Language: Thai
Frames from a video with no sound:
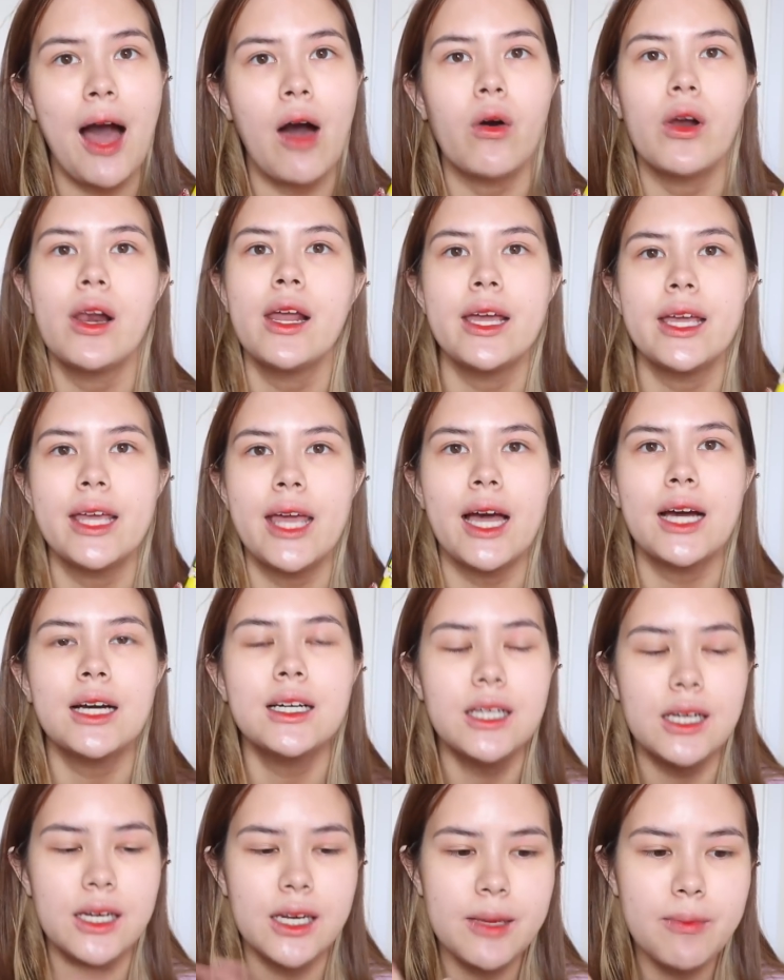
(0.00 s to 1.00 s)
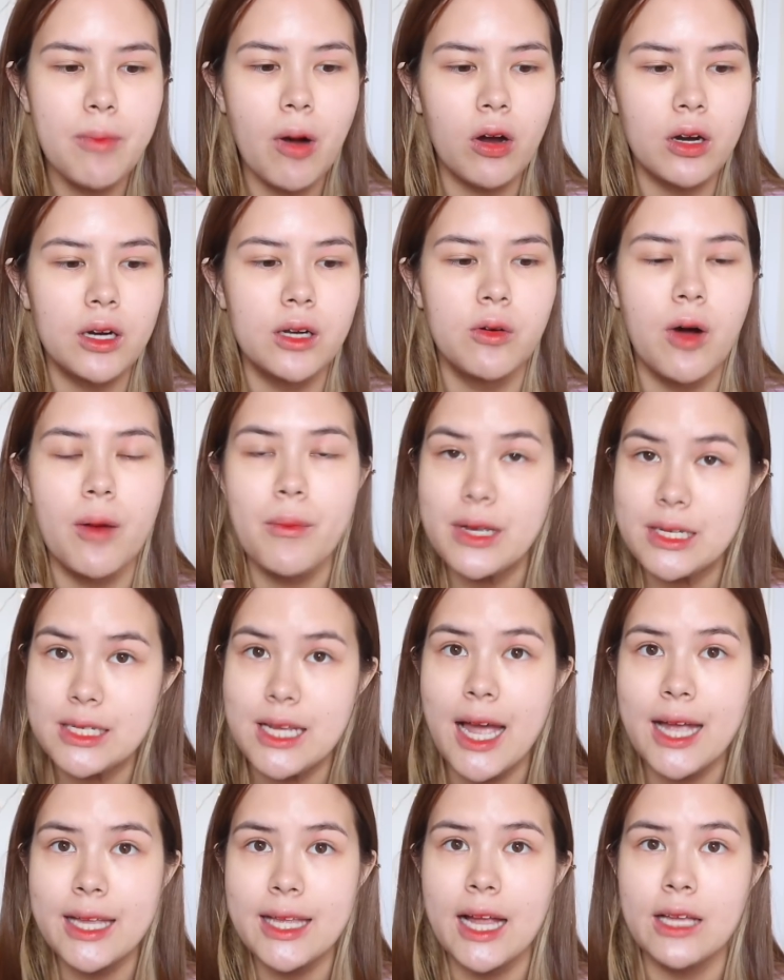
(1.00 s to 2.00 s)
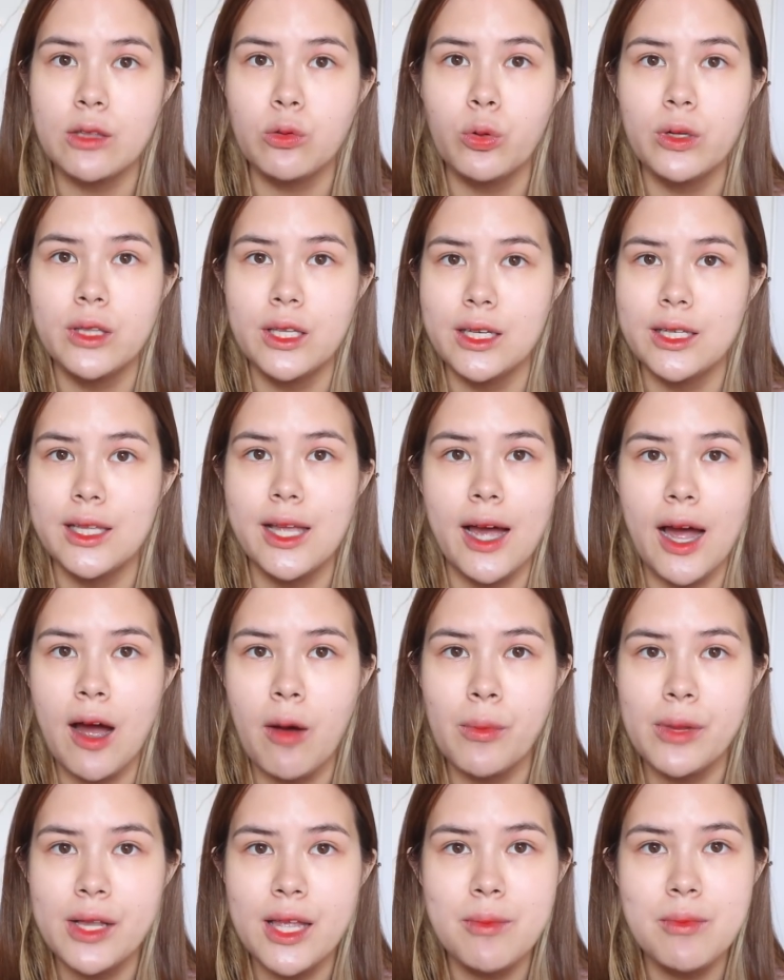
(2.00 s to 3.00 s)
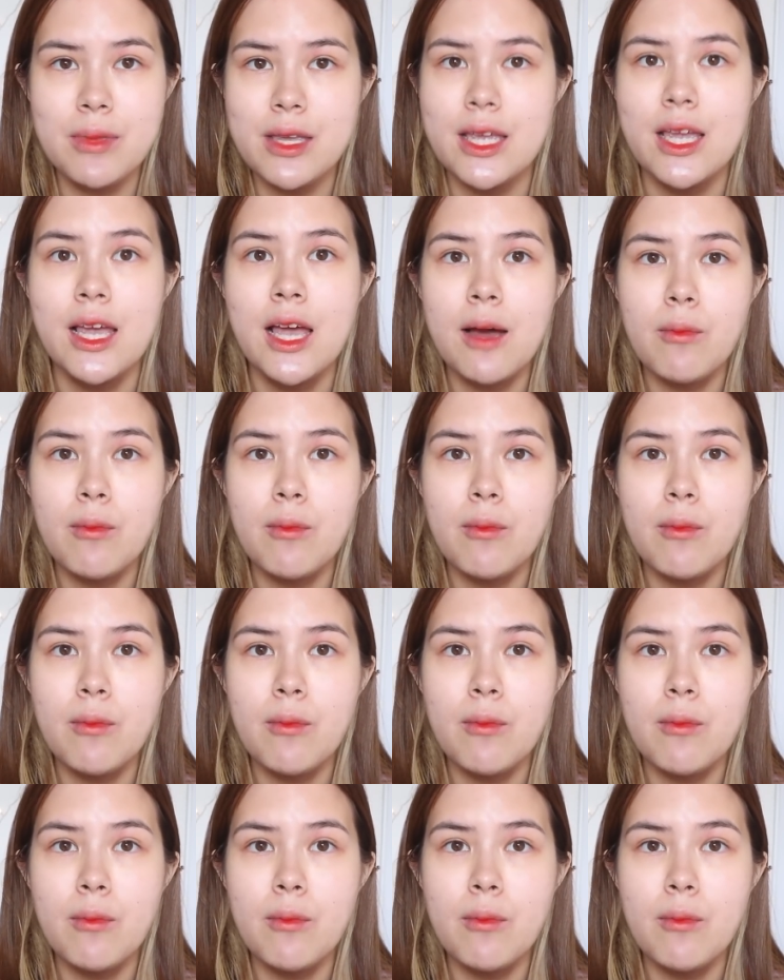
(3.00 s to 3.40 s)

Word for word: อะไรอย่างเงี้ยคือลิลลี่บอกเลยว่าไม่ใช่นะตัวนี้เนี่ยเขาไม่ได้มี